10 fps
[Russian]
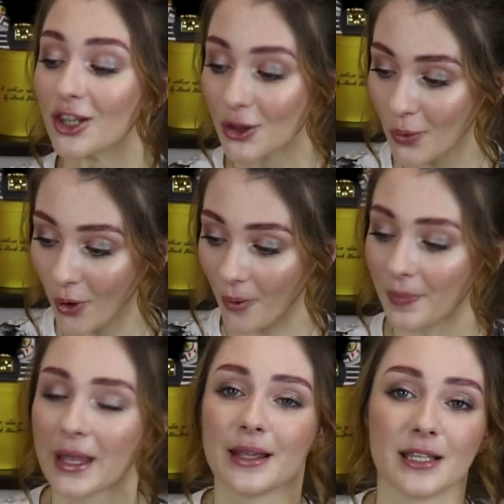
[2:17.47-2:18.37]
но,
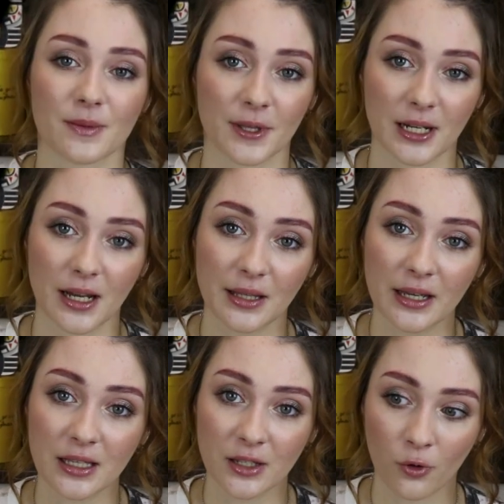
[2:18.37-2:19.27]
несмотря
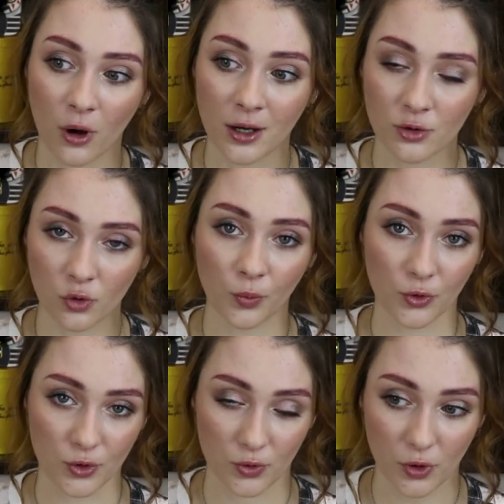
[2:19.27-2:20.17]
на его
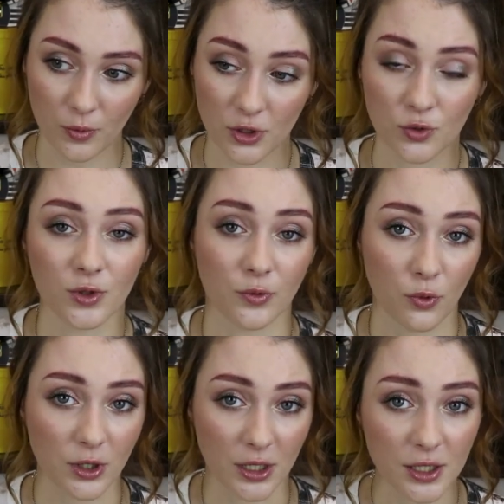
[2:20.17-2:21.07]
огромную стоимость, у
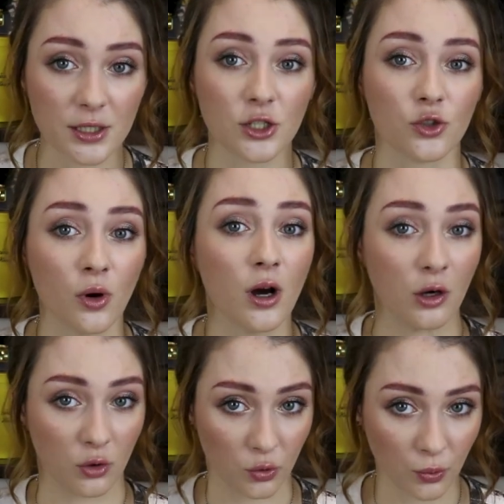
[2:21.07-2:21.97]
него есть еще
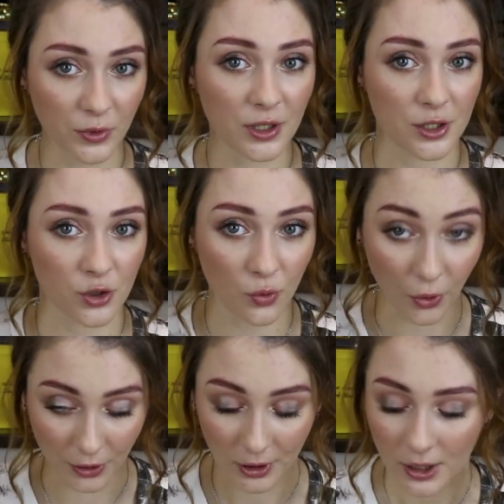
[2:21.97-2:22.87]
огромный
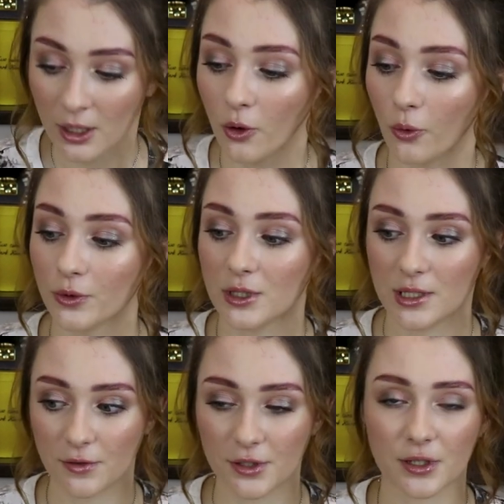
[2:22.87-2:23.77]
расход. Он
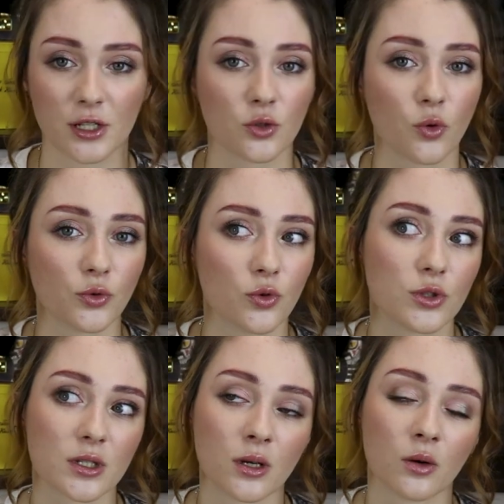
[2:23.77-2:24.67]
действительно
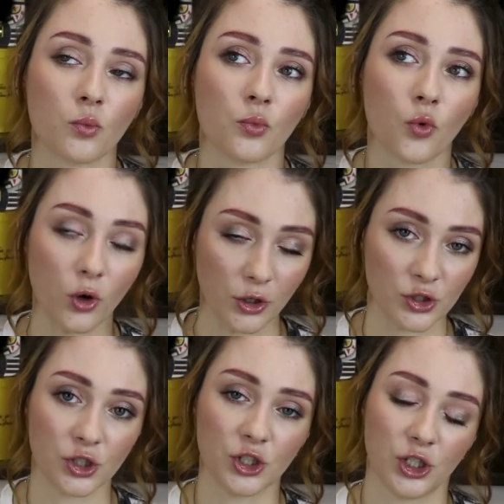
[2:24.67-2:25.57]
расходуется
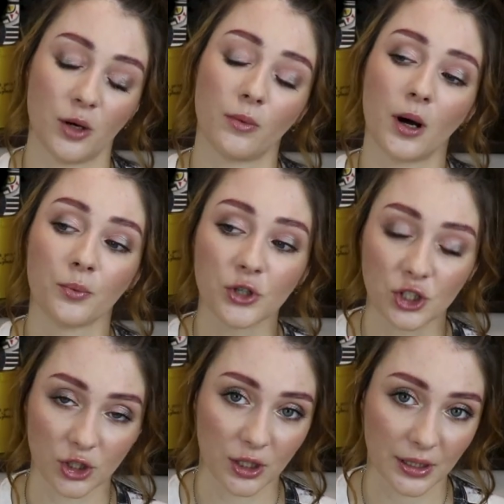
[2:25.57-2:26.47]
больше, чем
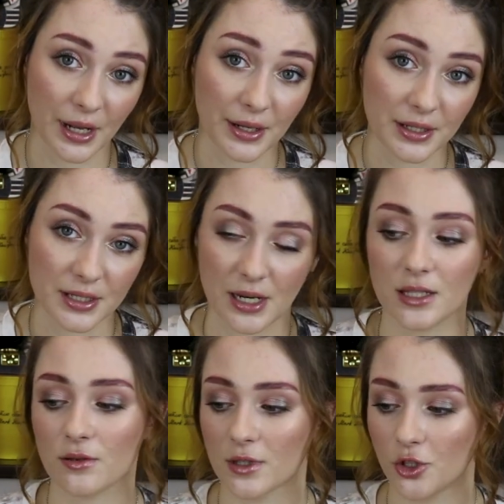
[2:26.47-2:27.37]
обычные тональные
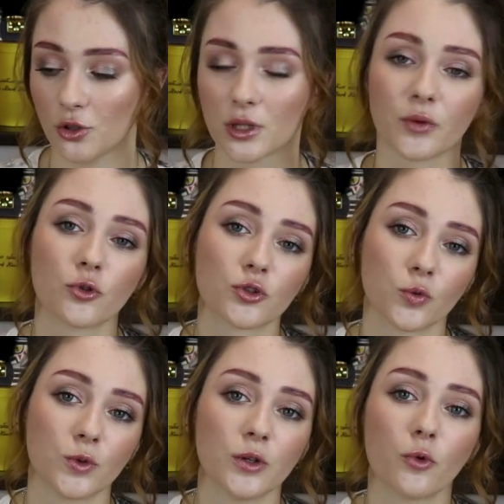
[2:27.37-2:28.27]
средства за счет того,
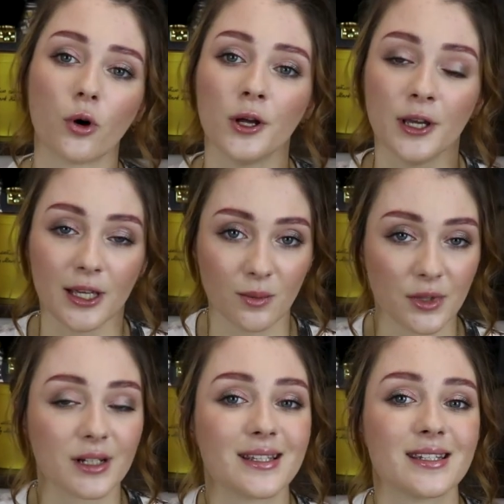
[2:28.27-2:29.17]
что у него
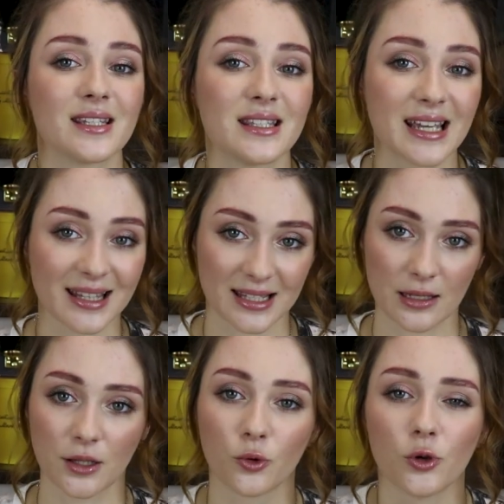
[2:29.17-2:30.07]
именно
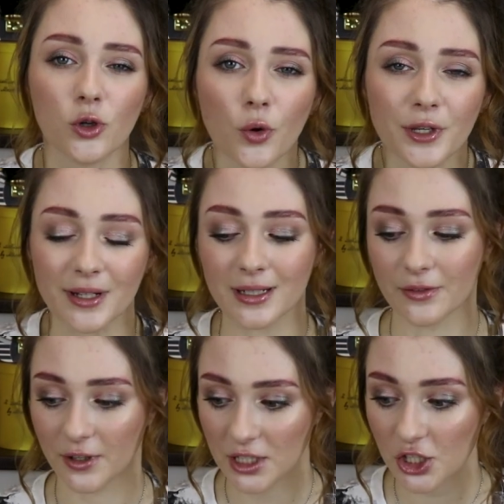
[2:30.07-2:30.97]
консистенция такой легенькой
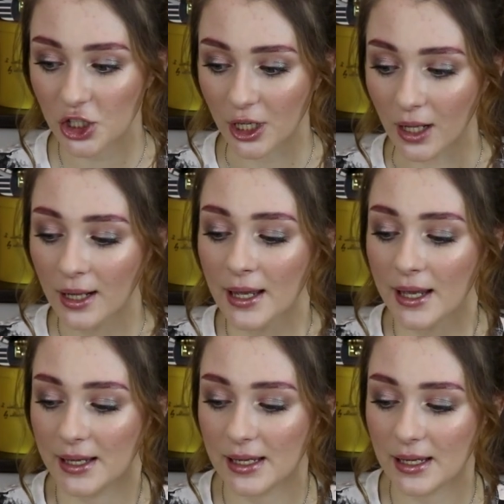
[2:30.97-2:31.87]
водички.
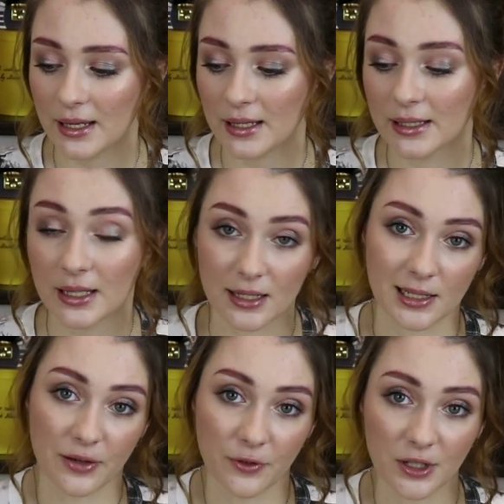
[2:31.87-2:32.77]
И
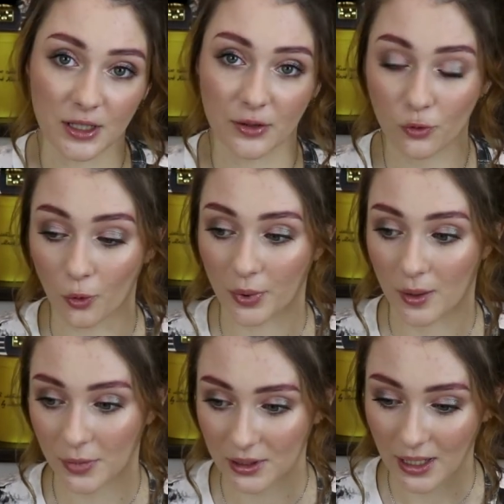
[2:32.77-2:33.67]
если вы его
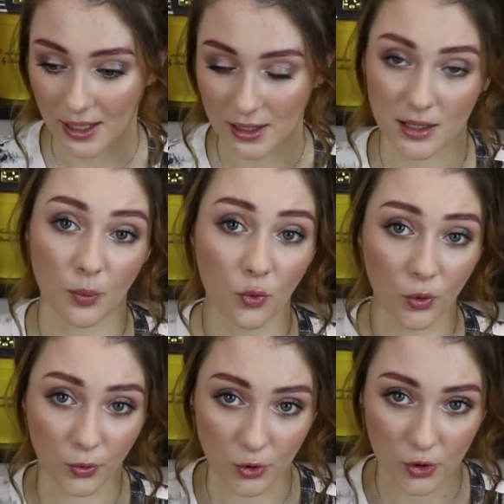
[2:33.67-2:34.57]
приобретаете за
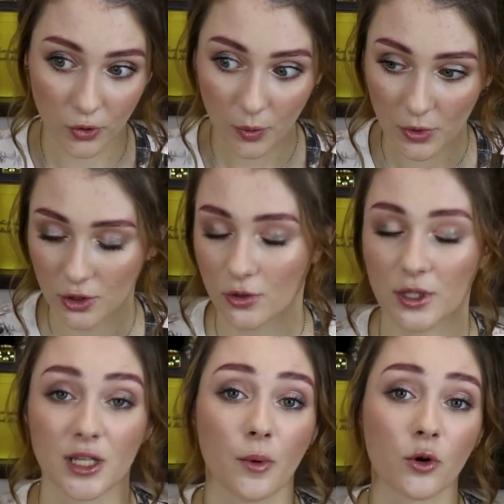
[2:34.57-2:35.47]
полную стоимость, то с
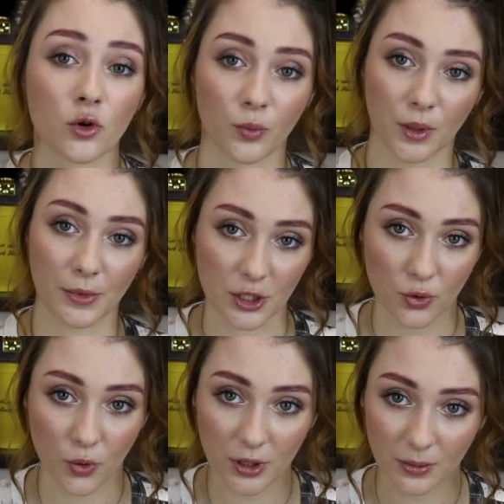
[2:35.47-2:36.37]
таким огромным
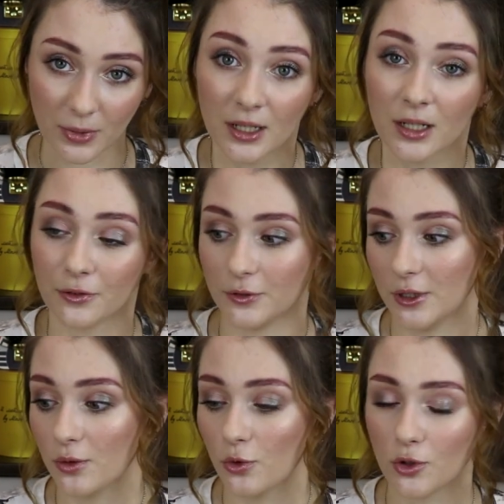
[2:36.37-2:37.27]
расходом
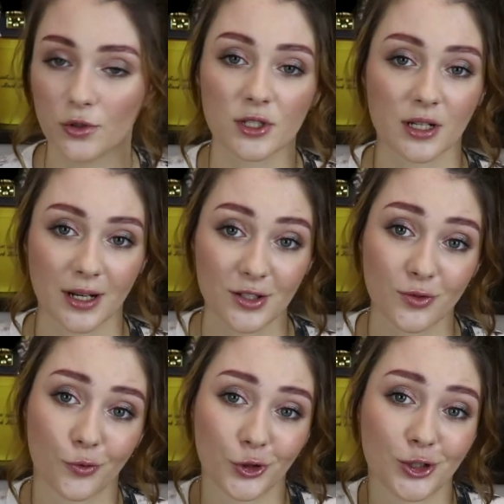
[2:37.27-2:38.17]
вы уйдете, скорее
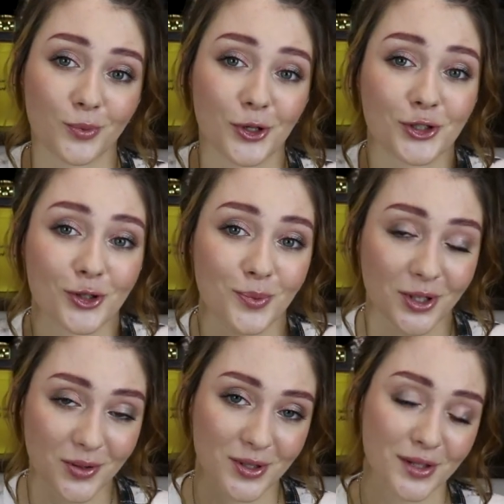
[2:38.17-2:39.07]
всего, в очень большой
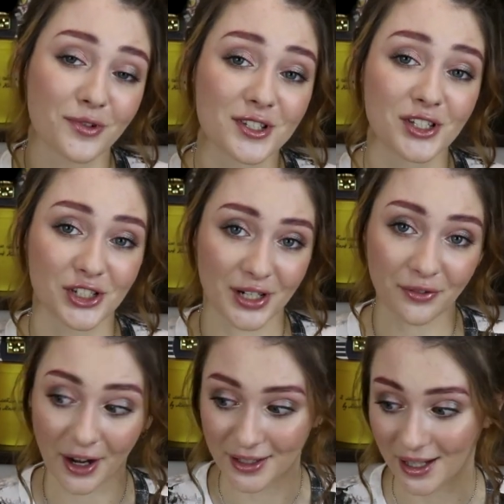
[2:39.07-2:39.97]
минус и в
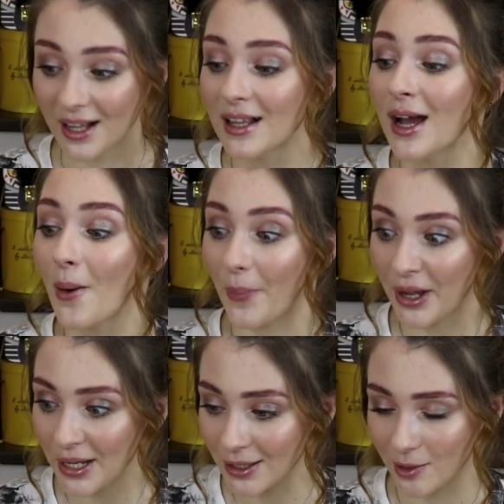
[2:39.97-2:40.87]
разочарование.
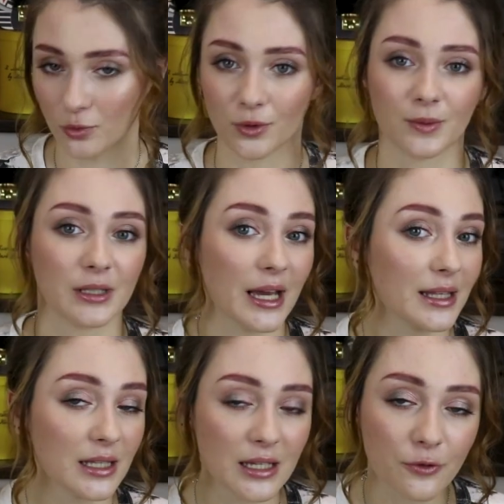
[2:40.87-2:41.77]
Поэтому я
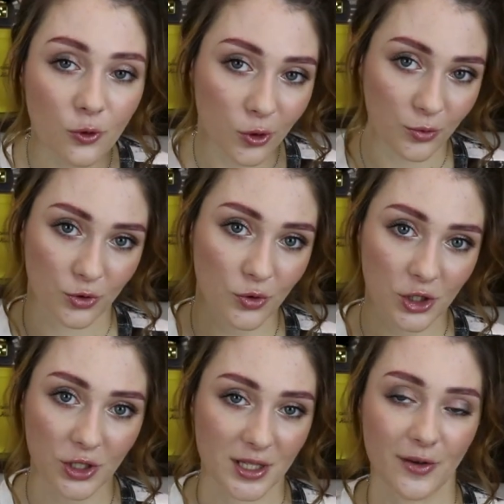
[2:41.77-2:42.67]
ни в коем
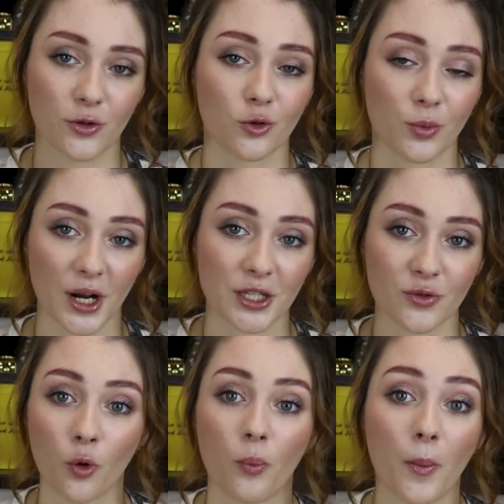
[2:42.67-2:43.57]
случае не советую брать
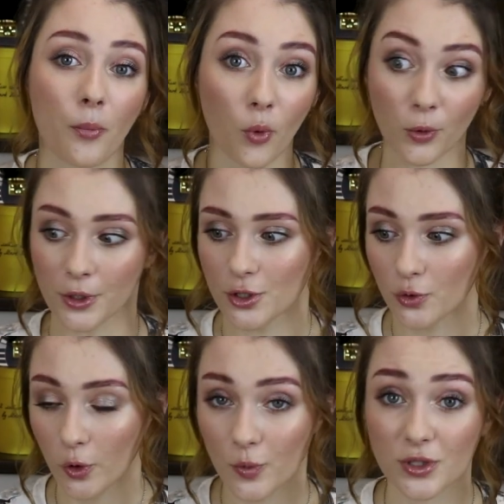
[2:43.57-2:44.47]
его по полной
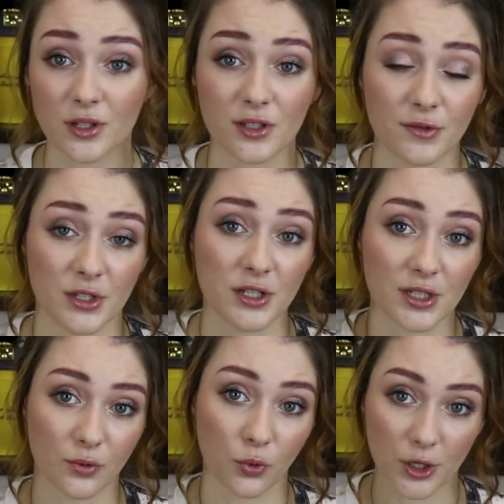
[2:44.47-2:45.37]
стоимости в связи
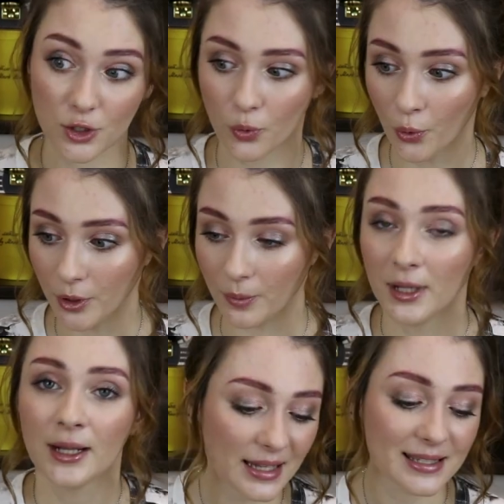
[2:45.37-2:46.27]
с его расходом.
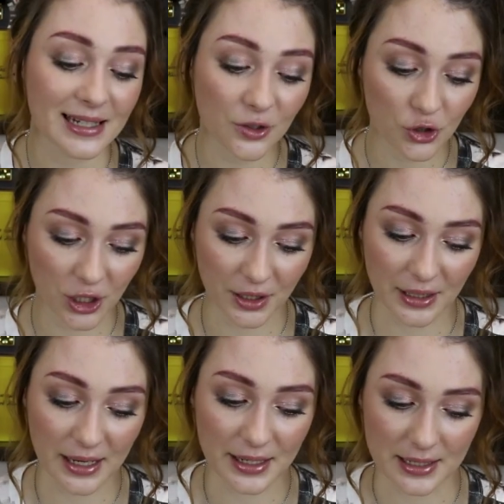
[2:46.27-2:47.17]
Следующее
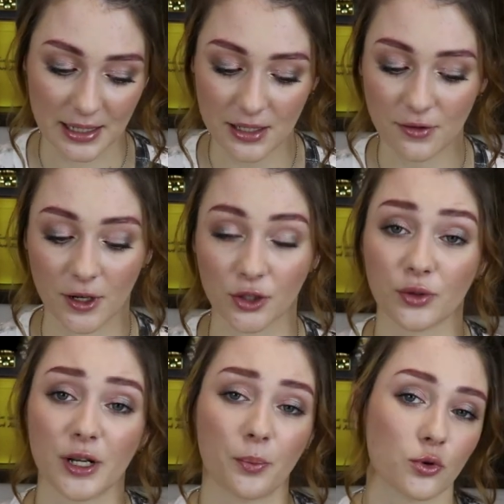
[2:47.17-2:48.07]
тональное средство,
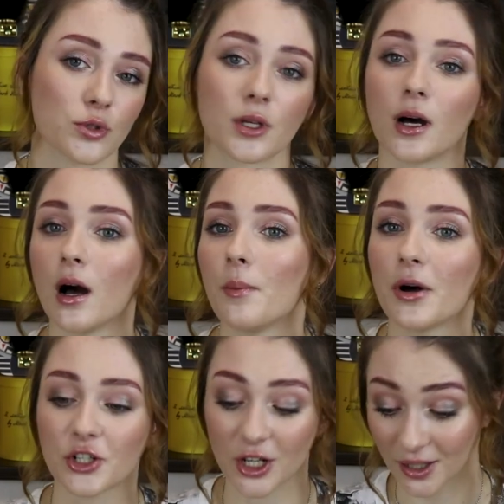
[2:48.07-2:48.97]
которое я просто
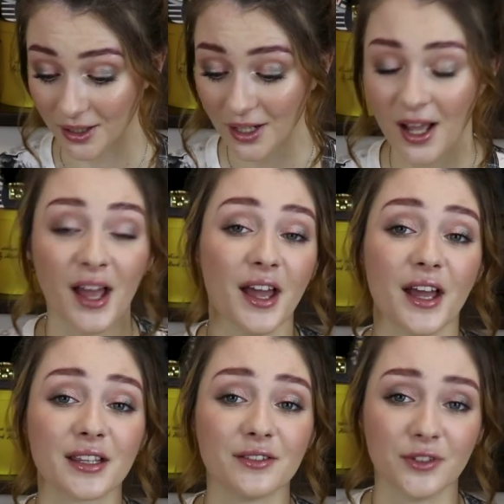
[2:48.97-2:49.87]
обожала,
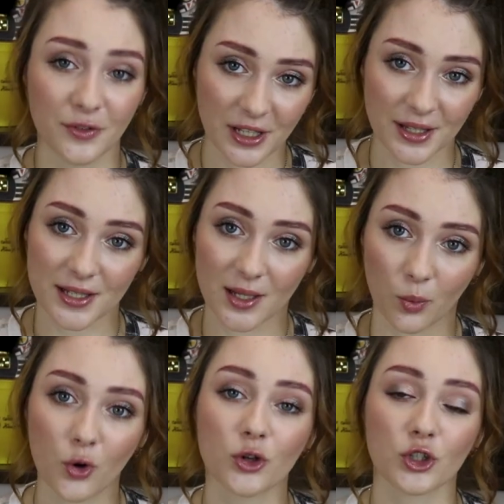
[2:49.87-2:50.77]
это Vivienne
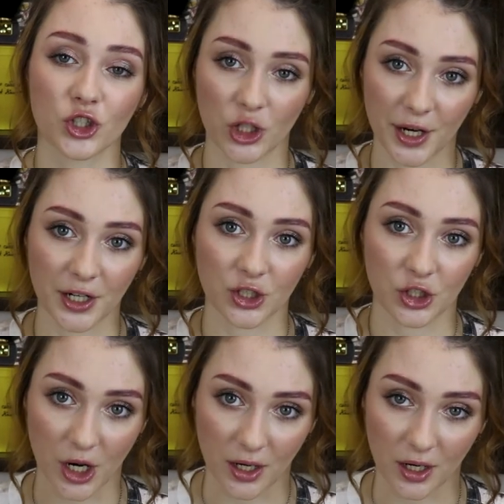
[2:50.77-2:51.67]
Savo Шака
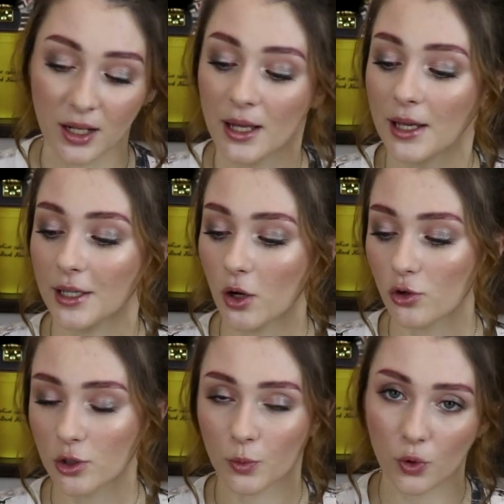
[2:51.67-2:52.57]
Шака. Я
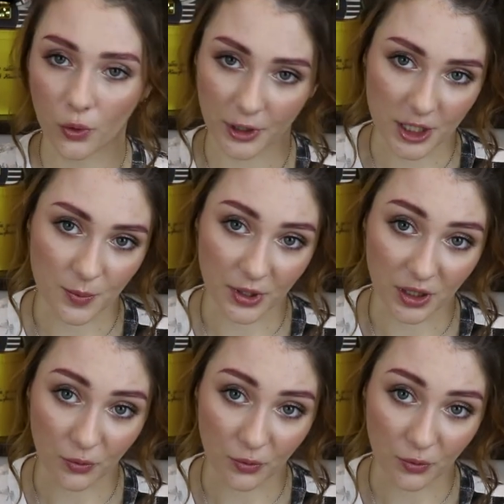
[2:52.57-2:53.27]
уже много раз про